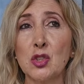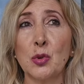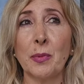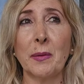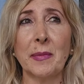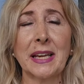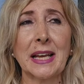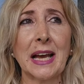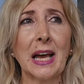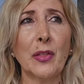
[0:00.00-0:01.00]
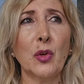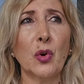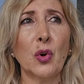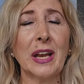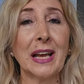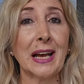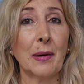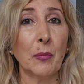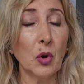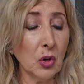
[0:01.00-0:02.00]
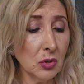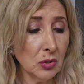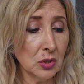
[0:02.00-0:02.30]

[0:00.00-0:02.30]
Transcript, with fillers: supermercado el jamón.